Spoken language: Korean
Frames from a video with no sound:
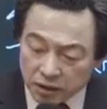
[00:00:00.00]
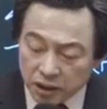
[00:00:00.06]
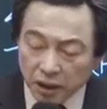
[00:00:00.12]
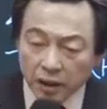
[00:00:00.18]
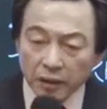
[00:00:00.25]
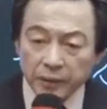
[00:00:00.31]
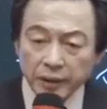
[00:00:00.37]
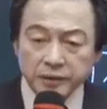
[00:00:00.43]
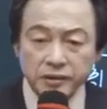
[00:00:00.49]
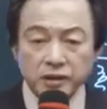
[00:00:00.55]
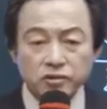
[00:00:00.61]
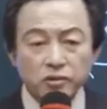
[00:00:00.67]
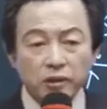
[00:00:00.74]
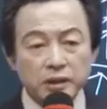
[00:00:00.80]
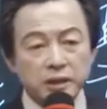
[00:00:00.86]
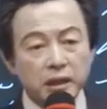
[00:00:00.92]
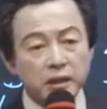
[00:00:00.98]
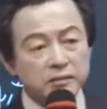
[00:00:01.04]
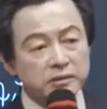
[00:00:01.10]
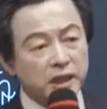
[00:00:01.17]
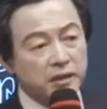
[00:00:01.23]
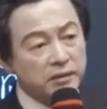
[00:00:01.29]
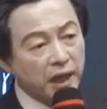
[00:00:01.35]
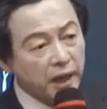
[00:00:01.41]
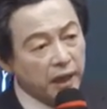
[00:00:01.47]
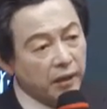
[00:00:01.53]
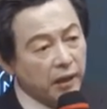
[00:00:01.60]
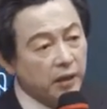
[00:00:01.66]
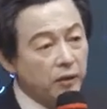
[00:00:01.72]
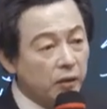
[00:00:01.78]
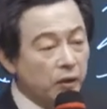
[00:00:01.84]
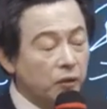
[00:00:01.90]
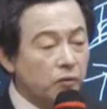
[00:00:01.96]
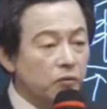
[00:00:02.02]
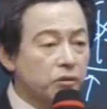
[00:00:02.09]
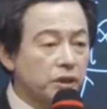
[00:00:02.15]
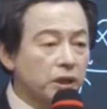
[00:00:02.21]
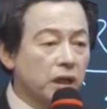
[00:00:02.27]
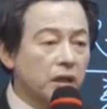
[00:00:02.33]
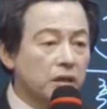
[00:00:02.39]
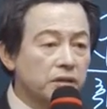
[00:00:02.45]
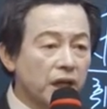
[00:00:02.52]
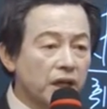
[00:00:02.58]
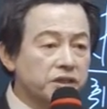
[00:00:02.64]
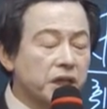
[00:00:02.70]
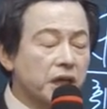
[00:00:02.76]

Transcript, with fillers: 신라 백제 좋아하다가 그냥 우리가 내